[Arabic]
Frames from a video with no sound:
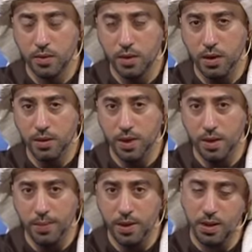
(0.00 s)
عندها
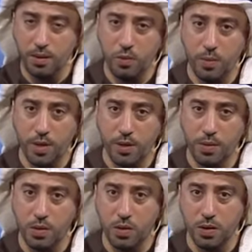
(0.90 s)
ابناء وبنات من
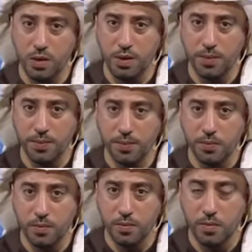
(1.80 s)
زوجها
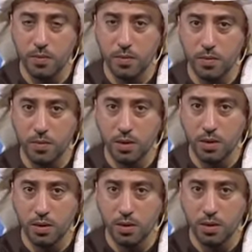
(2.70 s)

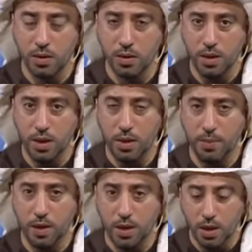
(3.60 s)
حامل
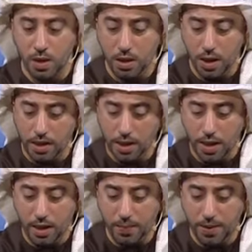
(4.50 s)
حامل على
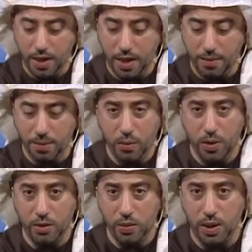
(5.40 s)
الاغلب هي حامل
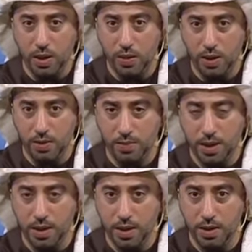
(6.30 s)
بولد والله اعلم
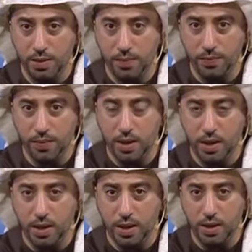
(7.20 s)
على الاغلب
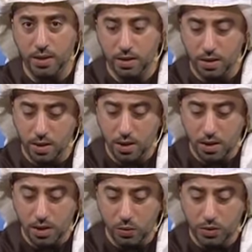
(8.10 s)

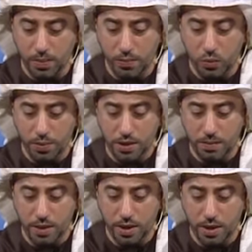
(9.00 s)
فلو سموه باسم
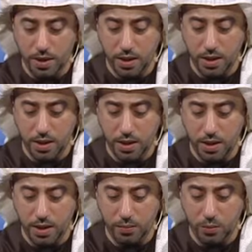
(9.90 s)

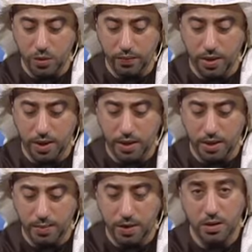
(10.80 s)
آه، المتوفي الله
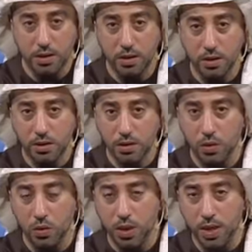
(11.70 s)
يرحمه
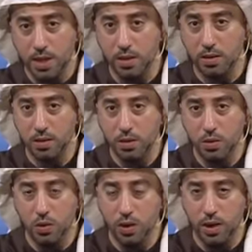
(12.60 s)
يكون خير
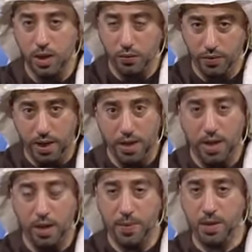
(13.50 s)
يكون خير لانه في
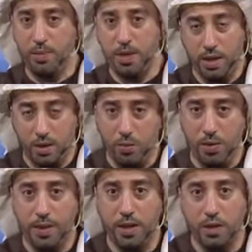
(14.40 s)
علاقه بين المراه وما
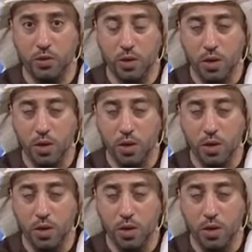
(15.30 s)
بين الرجل